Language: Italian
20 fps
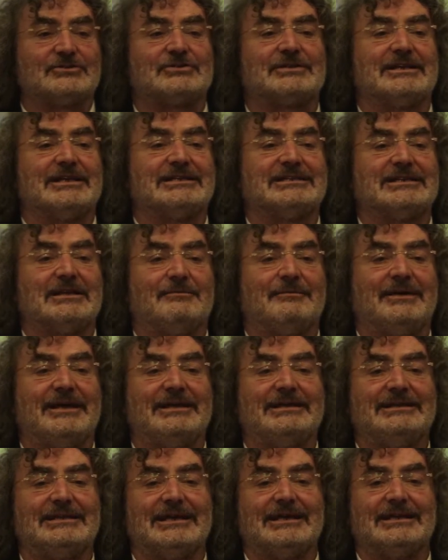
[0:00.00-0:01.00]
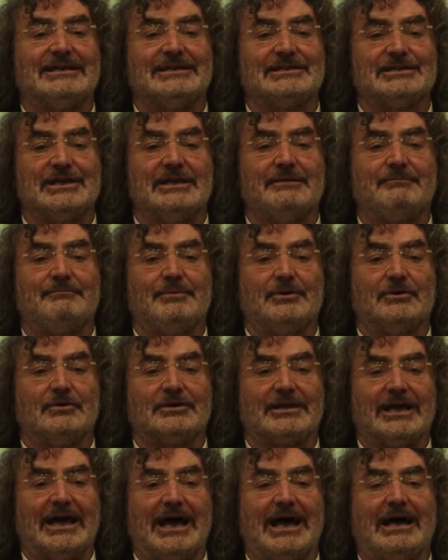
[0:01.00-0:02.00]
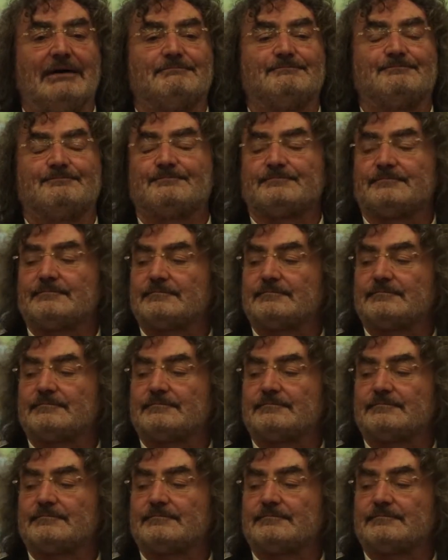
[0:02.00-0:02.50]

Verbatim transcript: sostanzialmente, ad esempio, tra